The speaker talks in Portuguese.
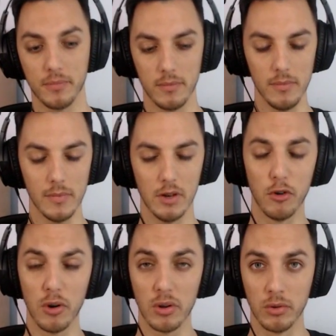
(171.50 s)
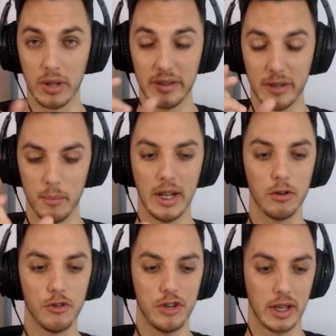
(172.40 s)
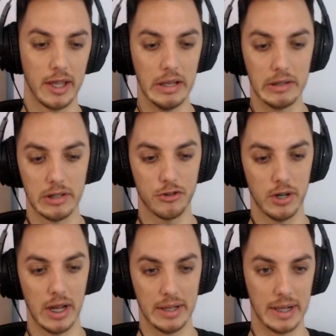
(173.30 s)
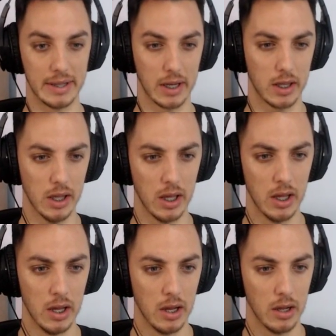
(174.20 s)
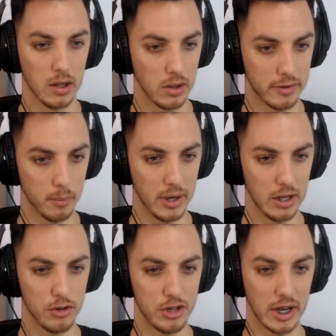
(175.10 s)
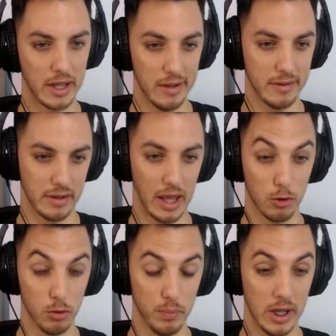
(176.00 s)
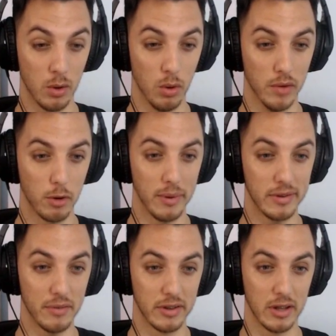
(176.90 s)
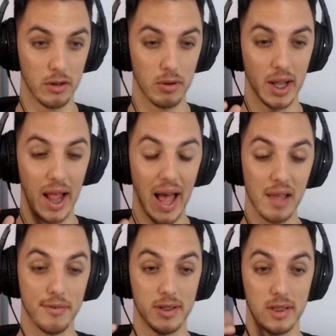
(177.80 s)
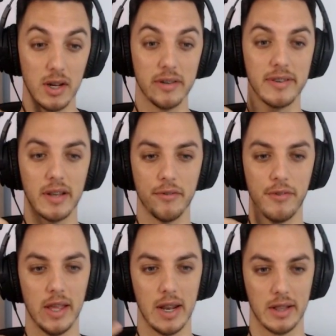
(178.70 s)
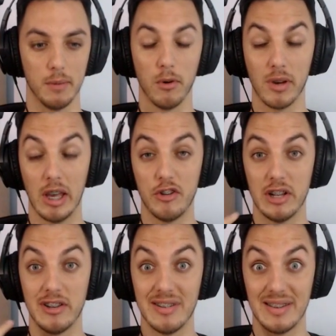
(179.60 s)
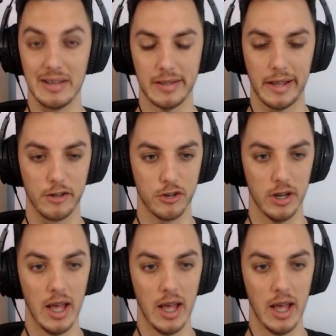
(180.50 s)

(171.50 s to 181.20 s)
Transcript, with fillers: Vou, no, na semana do dia 15, deixa eu olhar a data aqui. Na semana do dia 15, que é domingo, eu vou começar fazendo live terça-feira, tá bom? Que é dia 17.